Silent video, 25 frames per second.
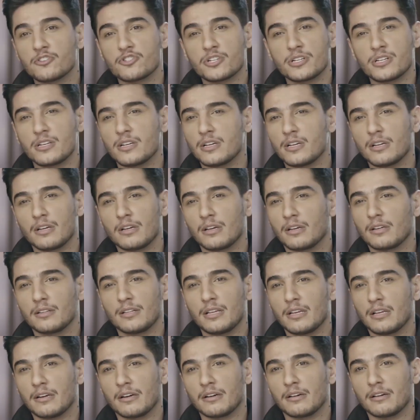شيء
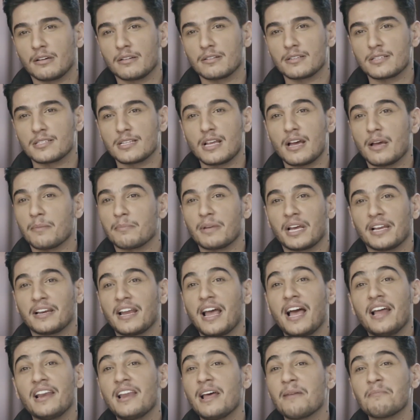كثير صعب يعني
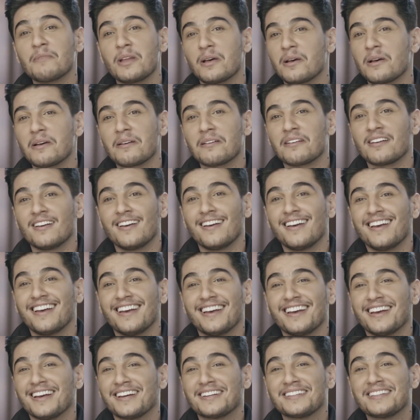احلامنا
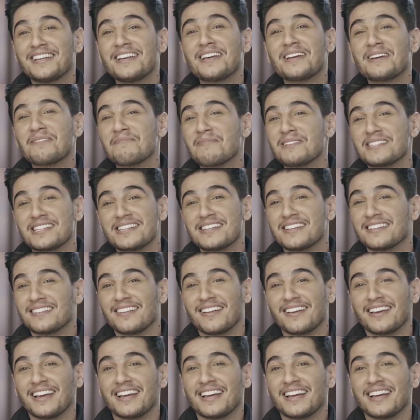كثير بسيطه